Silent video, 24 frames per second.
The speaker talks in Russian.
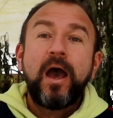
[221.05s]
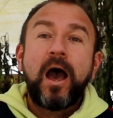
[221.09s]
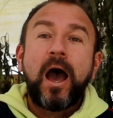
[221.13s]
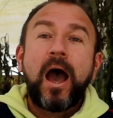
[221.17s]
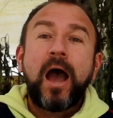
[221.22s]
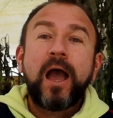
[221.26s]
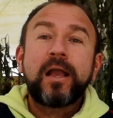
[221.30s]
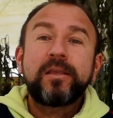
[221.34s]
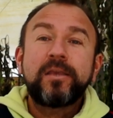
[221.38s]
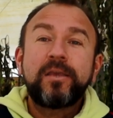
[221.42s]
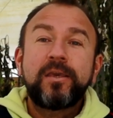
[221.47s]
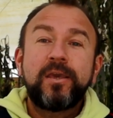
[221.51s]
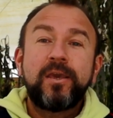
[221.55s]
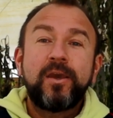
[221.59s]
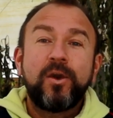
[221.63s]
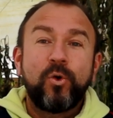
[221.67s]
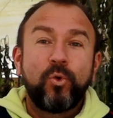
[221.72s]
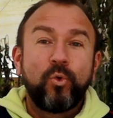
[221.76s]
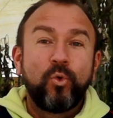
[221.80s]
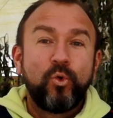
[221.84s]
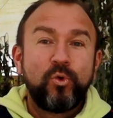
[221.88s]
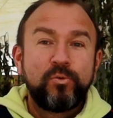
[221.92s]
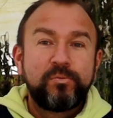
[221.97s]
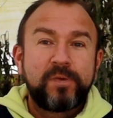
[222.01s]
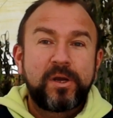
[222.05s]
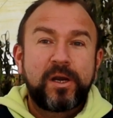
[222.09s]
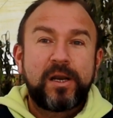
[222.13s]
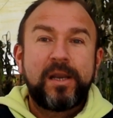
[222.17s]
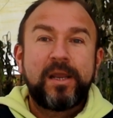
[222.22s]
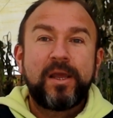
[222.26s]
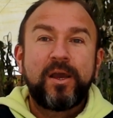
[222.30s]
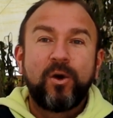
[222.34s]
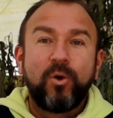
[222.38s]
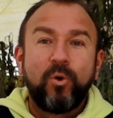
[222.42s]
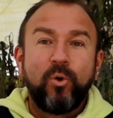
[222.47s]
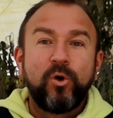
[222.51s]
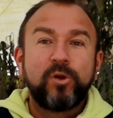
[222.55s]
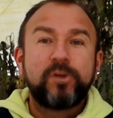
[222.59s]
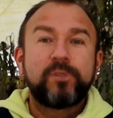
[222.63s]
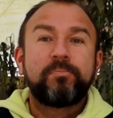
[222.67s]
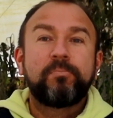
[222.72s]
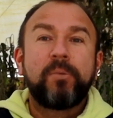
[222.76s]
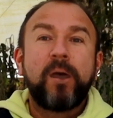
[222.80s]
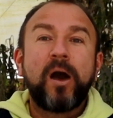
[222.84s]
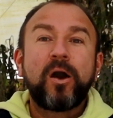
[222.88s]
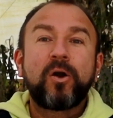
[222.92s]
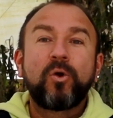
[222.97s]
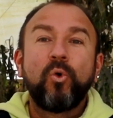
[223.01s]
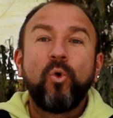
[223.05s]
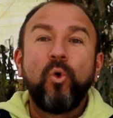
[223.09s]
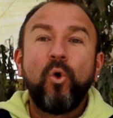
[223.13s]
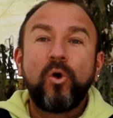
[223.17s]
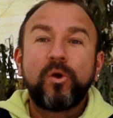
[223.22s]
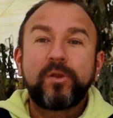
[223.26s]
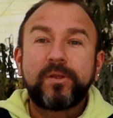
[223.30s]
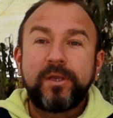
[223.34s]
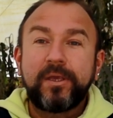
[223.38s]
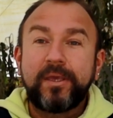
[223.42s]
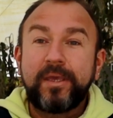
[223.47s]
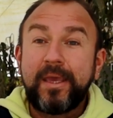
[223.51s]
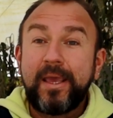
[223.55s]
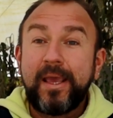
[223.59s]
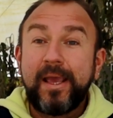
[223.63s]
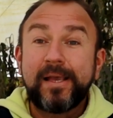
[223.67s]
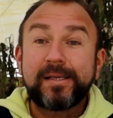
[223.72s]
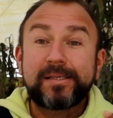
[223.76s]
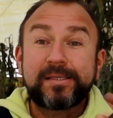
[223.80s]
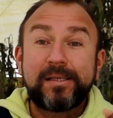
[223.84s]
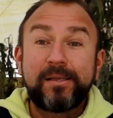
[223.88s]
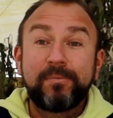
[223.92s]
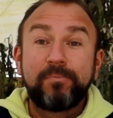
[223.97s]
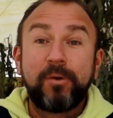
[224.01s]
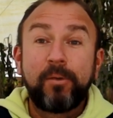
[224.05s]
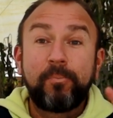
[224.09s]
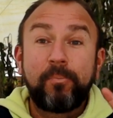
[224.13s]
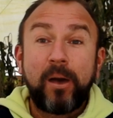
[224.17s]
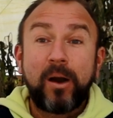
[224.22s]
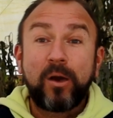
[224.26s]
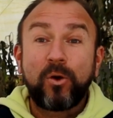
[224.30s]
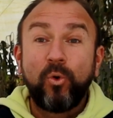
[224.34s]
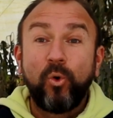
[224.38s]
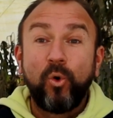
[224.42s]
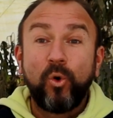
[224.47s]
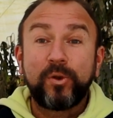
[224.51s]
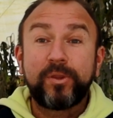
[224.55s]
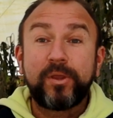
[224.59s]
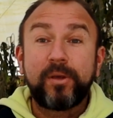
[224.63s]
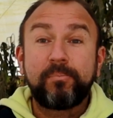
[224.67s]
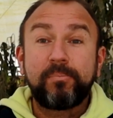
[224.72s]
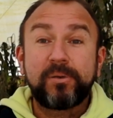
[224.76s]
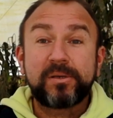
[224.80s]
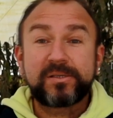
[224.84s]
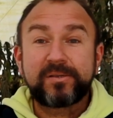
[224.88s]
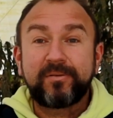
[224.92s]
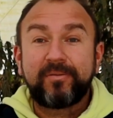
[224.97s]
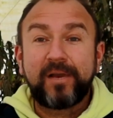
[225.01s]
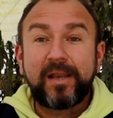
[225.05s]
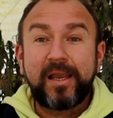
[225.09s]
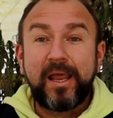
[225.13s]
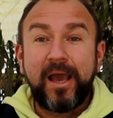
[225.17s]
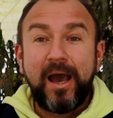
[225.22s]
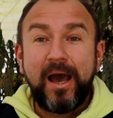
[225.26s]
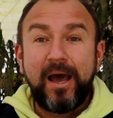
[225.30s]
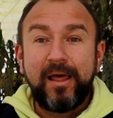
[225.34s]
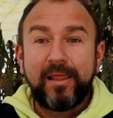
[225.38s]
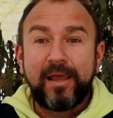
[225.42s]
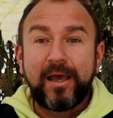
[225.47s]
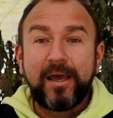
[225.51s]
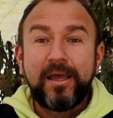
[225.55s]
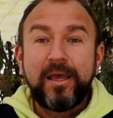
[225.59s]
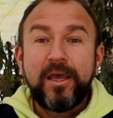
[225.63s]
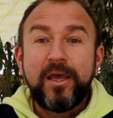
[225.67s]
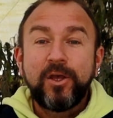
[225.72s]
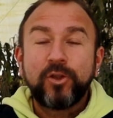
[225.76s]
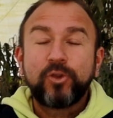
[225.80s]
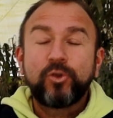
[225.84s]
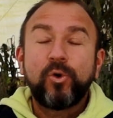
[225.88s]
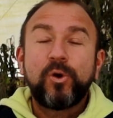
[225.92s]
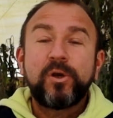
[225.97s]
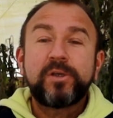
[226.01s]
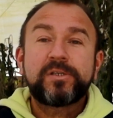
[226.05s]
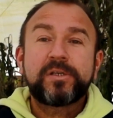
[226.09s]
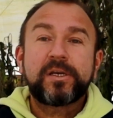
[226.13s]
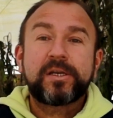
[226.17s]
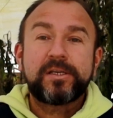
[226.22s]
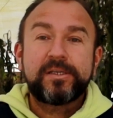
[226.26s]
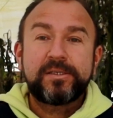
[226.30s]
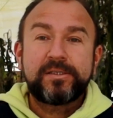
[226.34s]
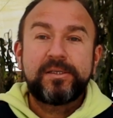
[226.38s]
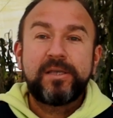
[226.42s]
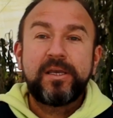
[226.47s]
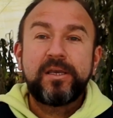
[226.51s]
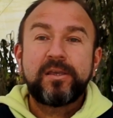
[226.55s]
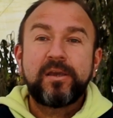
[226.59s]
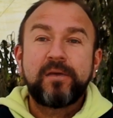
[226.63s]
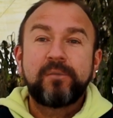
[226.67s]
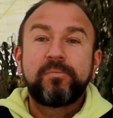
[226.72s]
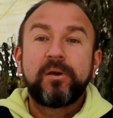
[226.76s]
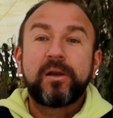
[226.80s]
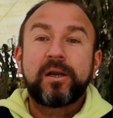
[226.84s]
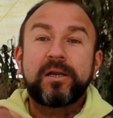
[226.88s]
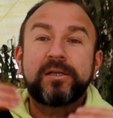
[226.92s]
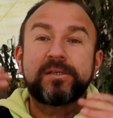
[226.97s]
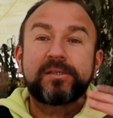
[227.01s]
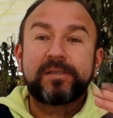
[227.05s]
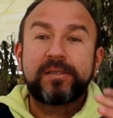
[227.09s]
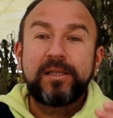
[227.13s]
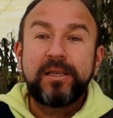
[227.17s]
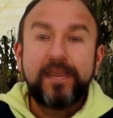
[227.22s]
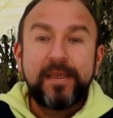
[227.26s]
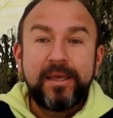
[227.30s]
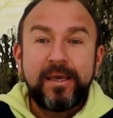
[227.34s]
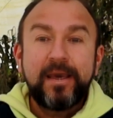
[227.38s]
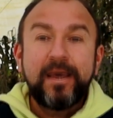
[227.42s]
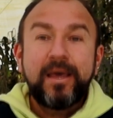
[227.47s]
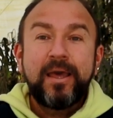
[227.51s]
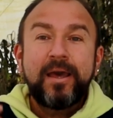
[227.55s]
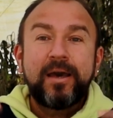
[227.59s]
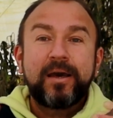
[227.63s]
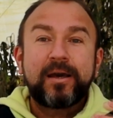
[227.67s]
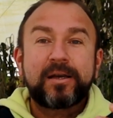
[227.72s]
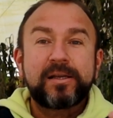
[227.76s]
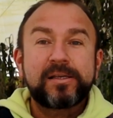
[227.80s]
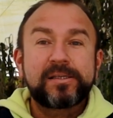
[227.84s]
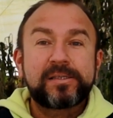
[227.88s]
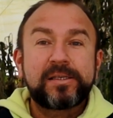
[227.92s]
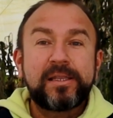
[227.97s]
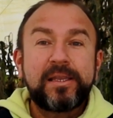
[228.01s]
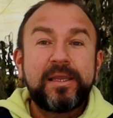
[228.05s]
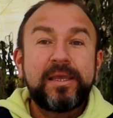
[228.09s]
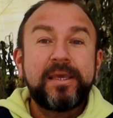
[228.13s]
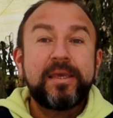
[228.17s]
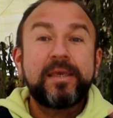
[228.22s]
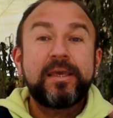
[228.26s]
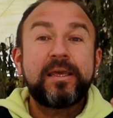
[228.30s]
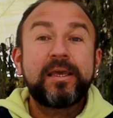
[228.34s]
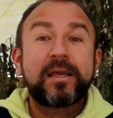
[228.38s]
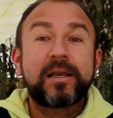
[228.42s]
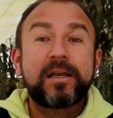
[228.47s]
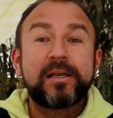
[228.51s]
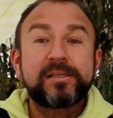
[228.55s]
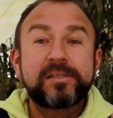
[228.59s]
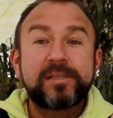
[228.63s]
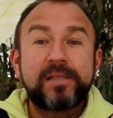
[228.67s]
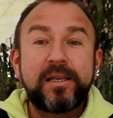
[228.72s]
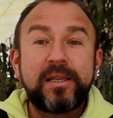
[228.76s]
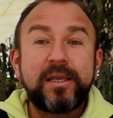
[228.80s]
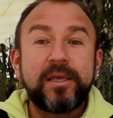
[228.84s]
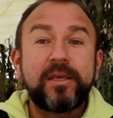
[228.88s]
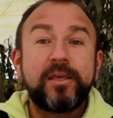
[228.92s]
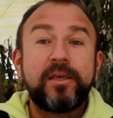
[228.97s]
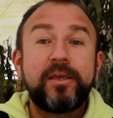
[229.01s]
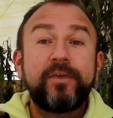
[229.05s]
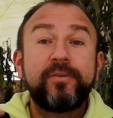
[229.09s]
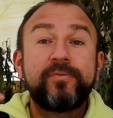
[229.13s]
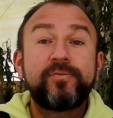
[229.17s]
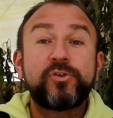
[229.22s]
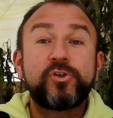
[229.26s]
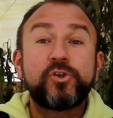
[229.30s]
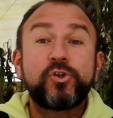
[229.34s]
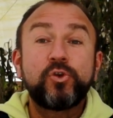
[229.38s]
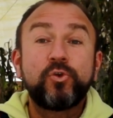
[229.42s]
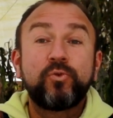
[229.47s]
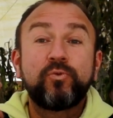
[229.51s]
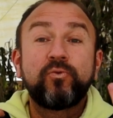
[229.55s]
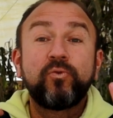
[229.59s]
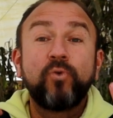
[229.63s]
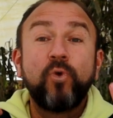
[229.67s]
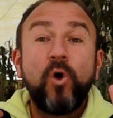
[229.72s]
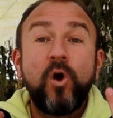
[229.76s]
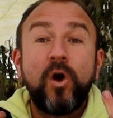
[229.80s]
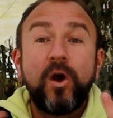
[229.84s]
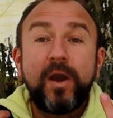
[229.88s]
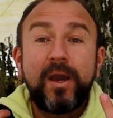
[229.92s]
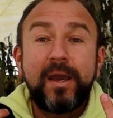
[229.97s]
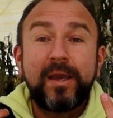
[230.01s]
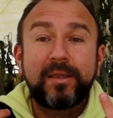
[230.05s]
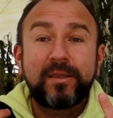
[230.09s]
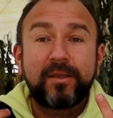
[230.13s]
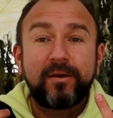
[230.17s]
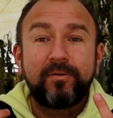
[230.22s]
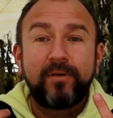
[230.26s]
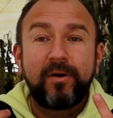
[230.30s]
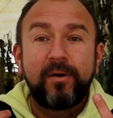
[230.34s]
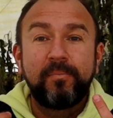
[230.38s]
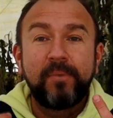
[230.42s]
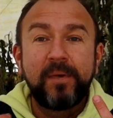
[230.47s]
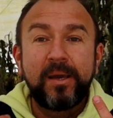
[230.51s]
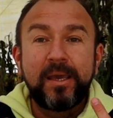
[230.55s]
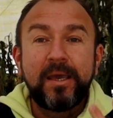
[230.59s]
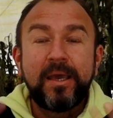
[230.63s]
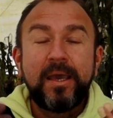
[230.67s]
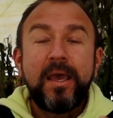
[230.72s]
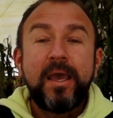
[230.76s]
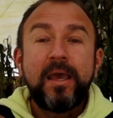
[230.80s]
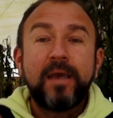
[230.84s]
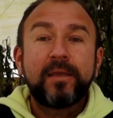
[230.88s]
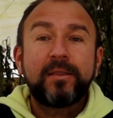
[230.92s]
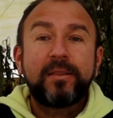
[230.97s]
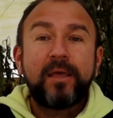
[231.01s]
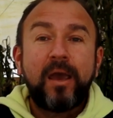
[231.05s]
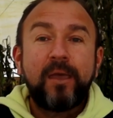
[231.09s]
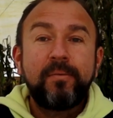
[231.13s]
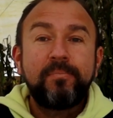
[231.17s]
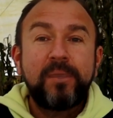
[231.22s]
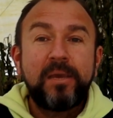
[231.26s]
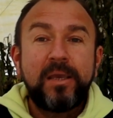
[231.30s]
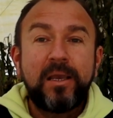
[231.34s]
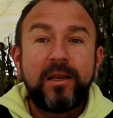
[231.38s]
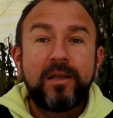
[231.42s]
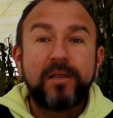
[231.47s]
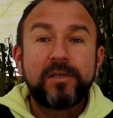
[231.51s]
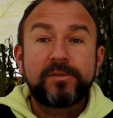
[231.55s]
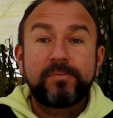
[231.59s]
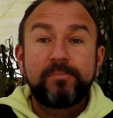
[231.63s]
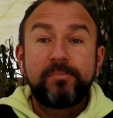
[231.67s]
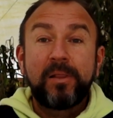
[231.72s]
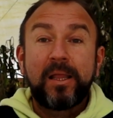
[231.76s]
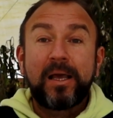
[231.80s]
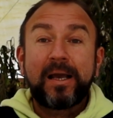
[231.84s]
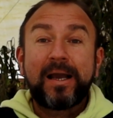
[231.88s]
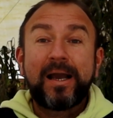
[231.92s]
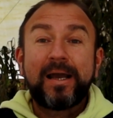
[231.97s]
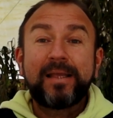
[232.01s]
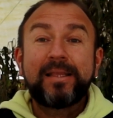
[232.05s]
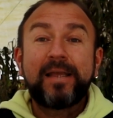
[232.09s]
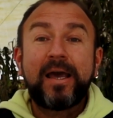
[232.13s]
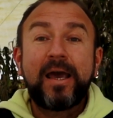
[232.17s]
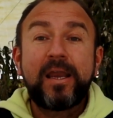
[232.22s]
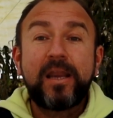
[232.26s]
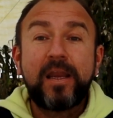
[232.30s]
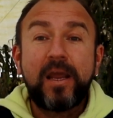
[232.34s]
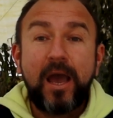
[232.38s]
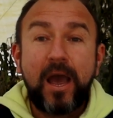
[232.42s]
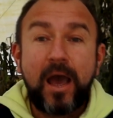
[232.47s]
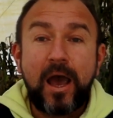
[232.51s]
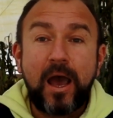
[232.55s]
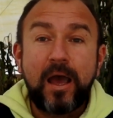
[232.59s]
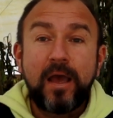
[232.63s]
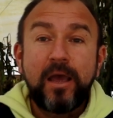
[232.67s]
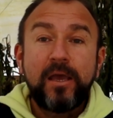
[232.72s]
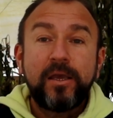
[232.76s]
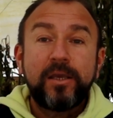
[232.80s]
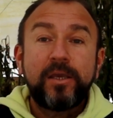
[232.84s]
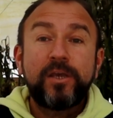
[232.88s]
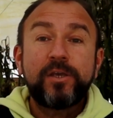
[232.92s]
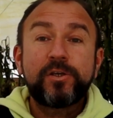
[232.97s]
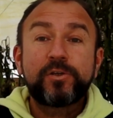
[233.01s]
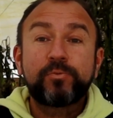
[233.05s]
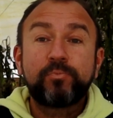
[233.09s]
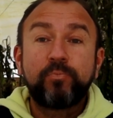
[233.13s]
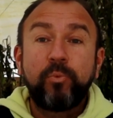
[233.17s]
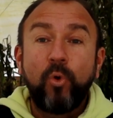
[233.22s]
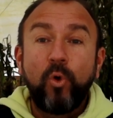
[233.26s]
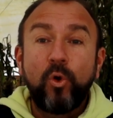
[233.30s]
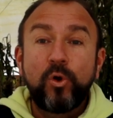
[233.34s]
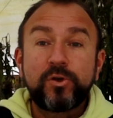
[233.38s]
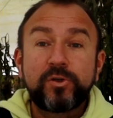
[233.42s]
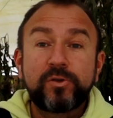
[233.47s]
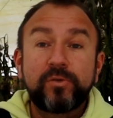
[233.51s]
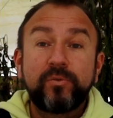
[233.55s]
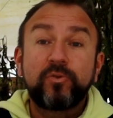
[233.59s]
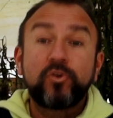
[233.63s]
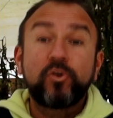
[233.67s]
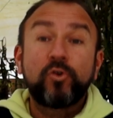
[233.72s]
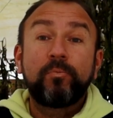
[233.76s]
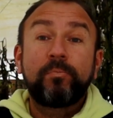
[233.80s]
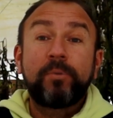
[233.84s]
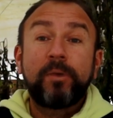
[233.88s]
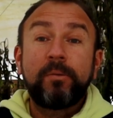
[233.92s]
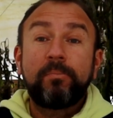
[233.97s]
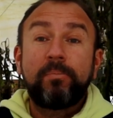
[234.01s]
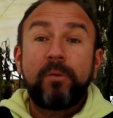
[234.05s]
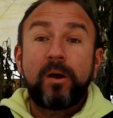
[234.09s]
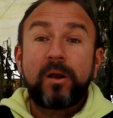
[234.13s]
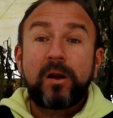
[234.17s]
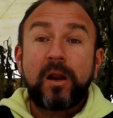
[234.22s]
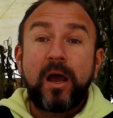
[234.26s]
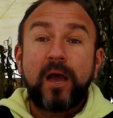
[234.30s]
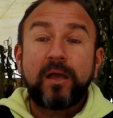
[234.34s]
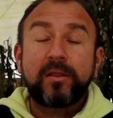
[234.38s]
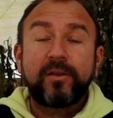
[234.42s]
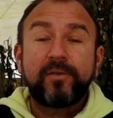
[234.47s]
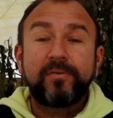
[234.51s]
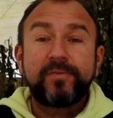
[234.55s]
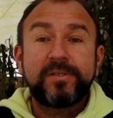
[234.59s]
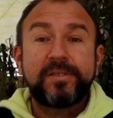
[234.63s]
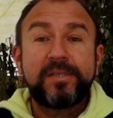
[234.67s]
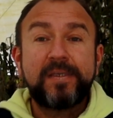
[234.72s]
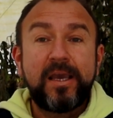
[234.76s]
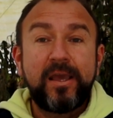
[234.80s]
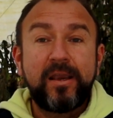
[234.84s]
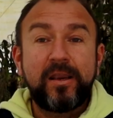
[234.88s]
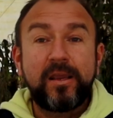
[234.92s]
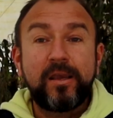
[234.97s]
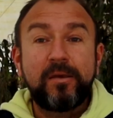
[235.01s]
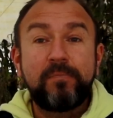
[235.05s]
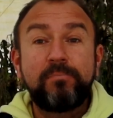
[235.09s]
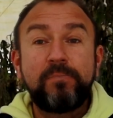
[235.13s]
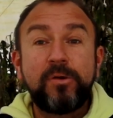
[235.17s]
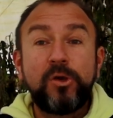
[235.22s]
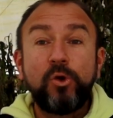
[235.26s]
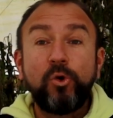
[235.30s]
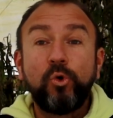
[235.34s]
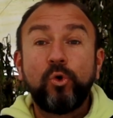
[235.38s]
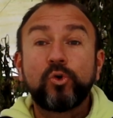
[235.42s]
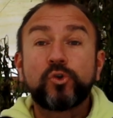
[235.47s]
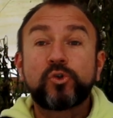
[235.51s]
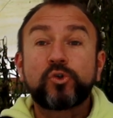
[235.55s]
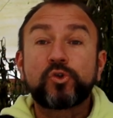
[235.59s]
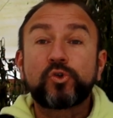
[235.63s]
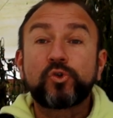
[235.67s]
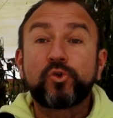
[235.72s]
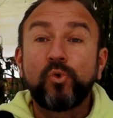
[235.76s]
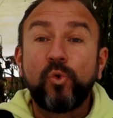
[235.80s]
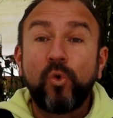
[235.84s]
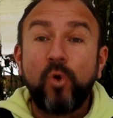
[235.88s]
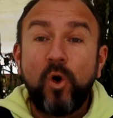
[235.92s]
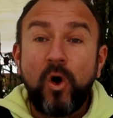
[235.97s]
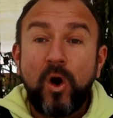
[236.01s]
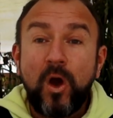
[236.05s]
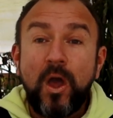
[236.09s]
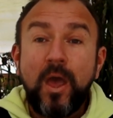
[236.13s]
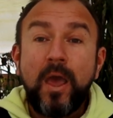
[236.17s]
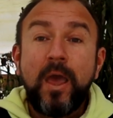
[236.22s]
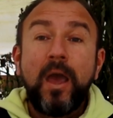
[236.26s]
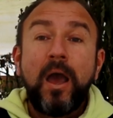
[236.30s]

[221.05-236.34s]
Они умерли от погоды. Если бы погода позволяла, то эти растения бы росли, росли и росли. И всего этого мы добились благодаря использованию использованию препаратов серии БиоЦО.